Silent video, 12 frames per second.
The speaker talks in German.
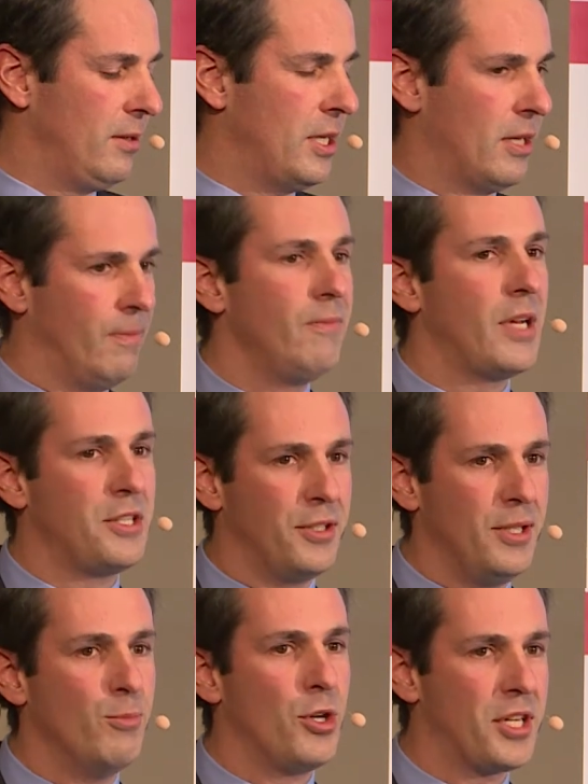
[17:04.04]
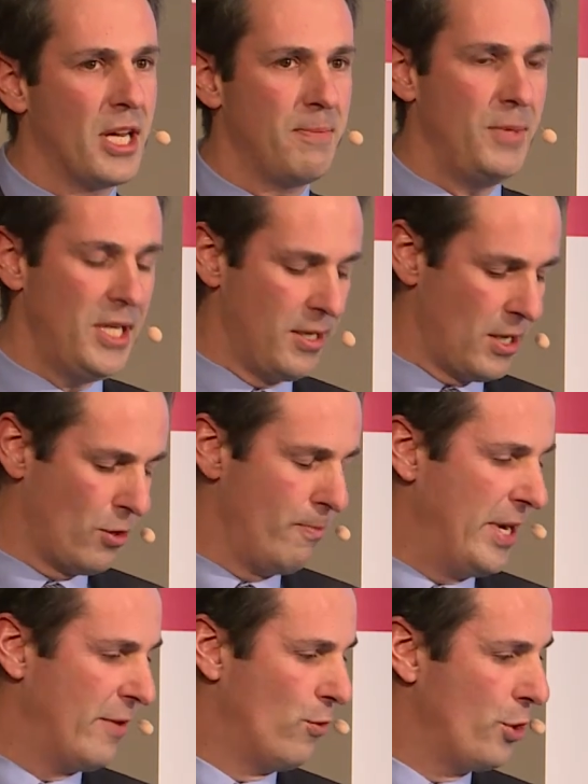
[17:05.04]
ja, also die Möglichkeit bieten, auch
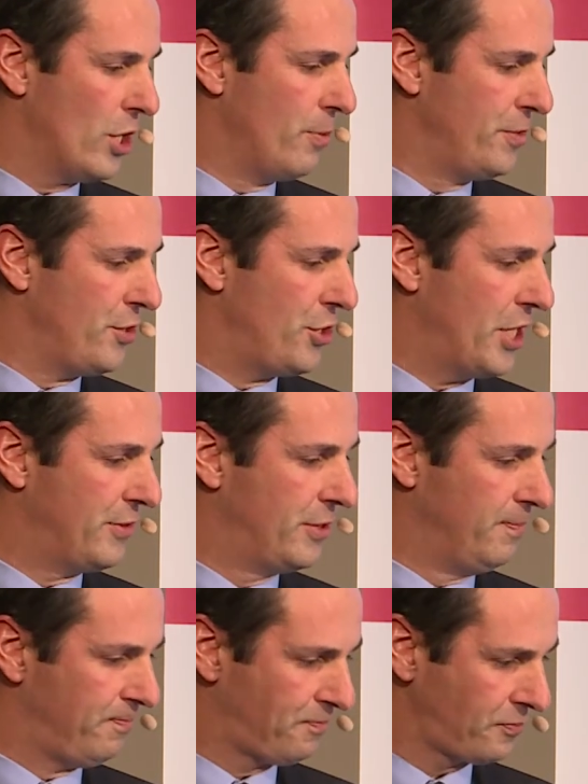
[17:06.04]
mehr Wohnraum zu schaffen.